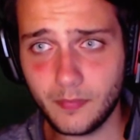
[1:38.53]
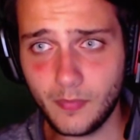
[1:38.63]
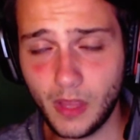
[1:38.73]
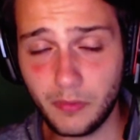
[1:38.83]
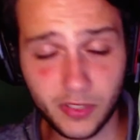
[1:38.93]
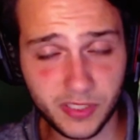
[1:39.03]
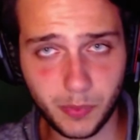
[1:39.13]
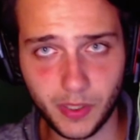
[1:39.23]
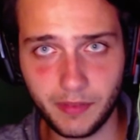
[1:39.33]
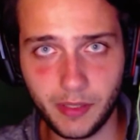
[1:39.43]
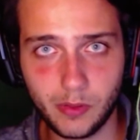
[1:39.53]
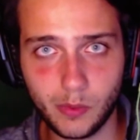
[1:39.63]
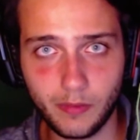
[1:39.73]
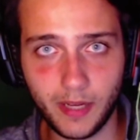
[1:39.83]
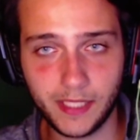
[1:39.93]
Forse può arrivare una
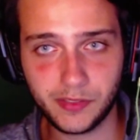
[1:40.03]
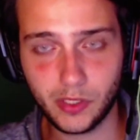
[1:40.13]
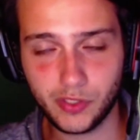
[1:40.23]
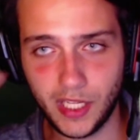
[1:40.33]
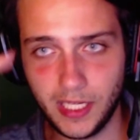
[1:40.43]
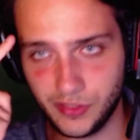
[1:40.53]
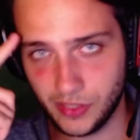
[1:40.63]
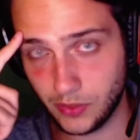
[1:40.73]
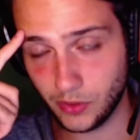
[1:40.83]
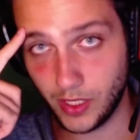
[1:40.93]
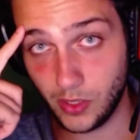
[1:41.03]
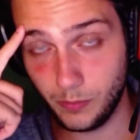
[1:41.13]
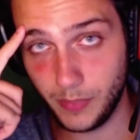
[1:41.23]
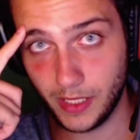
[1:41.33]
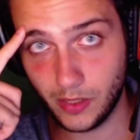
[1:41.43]
nuova High Score Challenge, dato che non
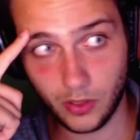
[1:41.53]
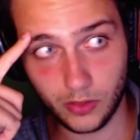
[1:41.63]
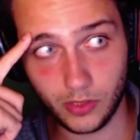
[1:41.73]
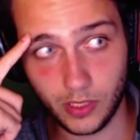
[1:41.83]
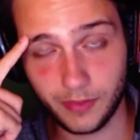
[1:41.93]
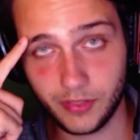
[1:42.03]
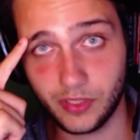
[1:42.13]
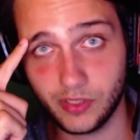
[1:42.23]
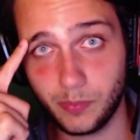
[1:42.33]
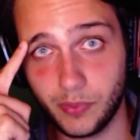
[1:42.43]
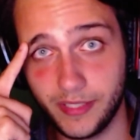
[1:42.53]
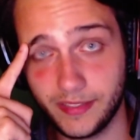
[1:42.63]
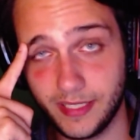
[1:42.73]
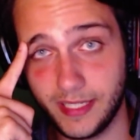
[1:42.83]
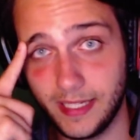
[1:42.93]
mi ricordo nella versione
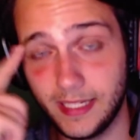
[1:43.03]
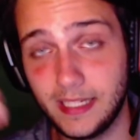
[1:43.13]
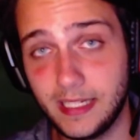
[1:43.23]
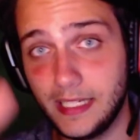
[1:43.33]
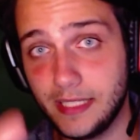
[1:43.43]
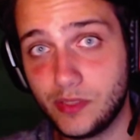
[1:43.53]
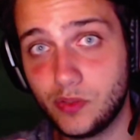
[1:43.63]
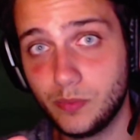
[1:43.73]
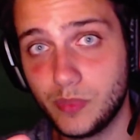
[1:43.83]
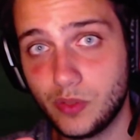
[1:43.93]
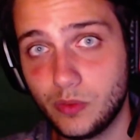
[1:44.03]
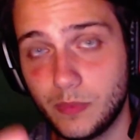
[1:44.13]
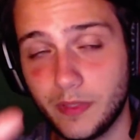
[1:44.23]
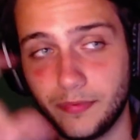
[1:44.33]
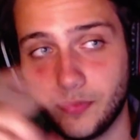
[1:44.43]
giapponese che le Tsum
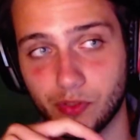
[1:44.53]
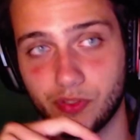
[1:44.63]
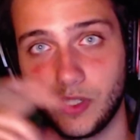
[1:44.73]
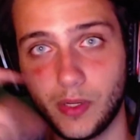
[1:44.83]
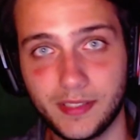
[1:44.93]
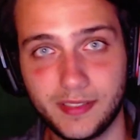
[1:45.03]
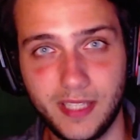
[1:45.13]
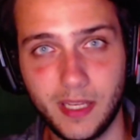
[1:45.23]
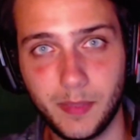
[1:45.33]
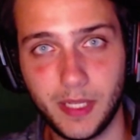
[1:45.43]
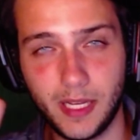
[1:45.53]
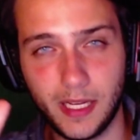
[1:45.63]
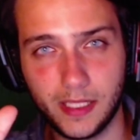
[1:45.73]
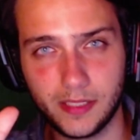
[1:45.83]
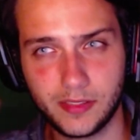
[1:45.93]
Tsum fossero assieme
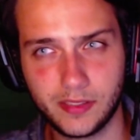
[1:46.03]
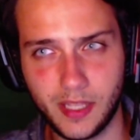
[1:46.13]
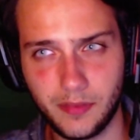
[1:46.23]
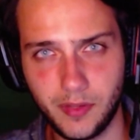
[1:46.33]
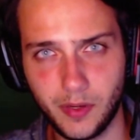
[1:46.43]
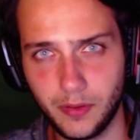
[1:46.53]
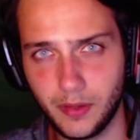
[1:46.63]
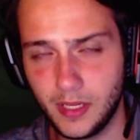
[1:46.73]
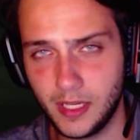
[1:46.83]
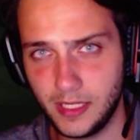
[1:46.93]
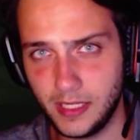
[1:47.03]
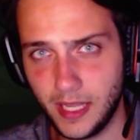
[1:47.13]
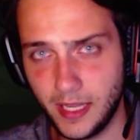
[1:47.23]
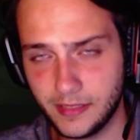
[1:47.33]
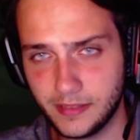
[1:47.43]
a Sephiroth
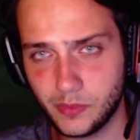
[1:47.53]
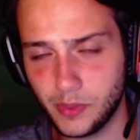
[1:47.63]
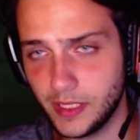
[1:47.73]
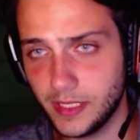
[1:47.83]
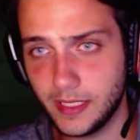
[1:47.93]
EX, quindi